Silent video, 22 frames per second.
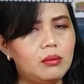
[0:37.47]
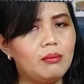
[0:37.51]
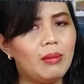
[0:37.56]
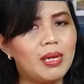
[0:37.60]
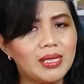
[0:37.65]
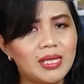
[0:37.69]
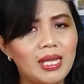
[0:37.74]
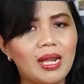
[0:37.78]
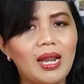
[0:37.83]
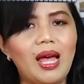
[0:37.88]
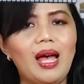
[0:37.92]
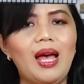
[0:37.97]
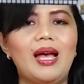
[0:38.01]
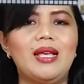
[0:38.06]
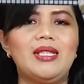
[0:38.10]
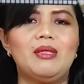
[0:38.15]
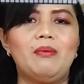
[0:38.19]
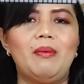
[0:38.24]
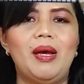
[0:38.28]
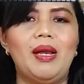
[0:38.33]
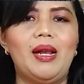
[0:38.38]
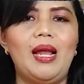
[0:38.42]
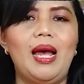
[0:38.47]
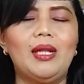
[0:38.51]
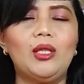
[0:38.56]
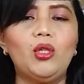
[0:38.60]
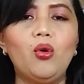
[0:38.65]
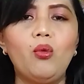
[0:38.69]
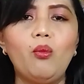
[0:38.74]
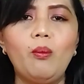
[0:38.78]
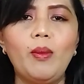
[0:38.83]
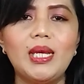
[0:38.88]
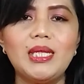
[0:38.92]
masalah asmara
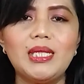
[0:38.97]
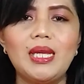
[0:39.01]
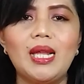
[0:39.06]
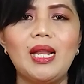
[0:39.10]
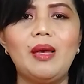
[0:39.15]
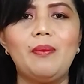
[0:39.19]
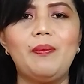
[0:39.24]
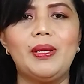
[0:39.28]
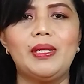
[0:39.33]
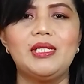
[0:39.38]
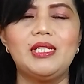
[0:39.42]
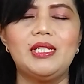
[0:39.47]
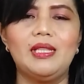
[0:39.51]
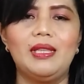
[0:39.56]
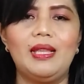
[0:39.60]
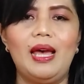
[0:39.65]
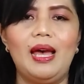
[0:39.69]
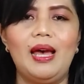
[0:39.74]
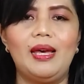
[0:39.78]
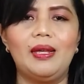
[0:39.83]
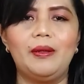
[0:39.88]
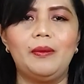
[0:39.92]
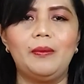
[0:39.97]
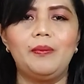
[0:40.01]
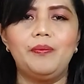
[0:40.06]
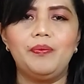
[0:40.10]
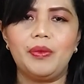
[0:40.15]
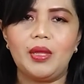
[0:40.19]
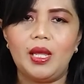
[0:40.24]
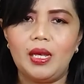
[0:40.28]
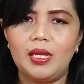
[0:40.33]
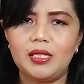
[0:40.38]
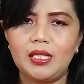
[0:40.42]
atau masalah percintaan.
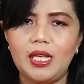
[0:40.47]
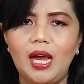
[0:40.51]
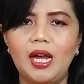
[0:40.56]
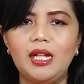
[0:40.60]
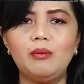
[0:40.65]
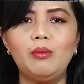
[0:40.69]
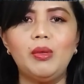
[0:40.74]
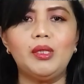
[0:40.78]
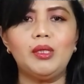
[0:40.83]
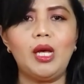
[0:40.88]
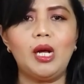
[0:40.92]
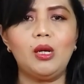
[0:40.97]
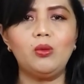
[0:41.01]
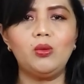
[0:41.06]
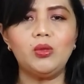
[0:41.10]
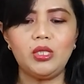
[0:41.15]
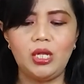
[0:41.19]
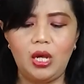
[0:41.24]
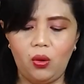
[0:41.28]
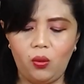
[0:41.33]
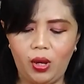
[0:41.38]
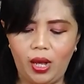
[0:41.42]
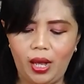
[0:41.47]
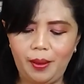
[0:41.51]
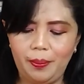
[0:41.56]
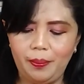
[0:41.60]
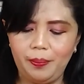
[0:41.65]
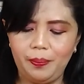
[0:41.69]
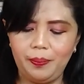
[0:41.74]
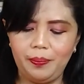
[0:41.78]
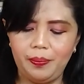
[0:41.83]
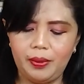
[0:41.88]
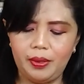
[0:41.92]
Sangat bertanggung jawab.